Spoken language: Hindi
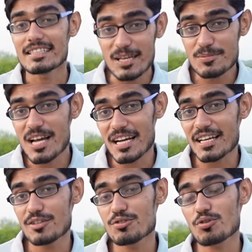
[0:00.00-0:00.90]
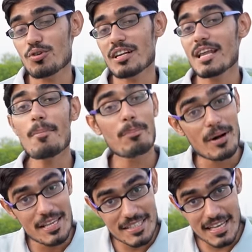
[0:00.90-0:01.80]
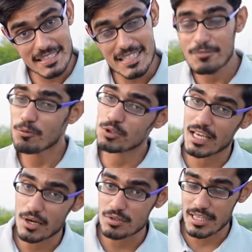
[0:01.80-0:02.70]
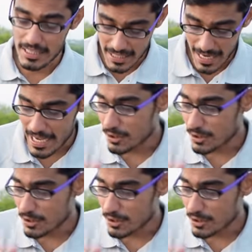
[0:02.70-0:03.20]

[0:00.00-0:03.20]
तब जाकर जो चॉकलेट है बड़े साइज़ की वो तैयार हो जाएगी ठीक है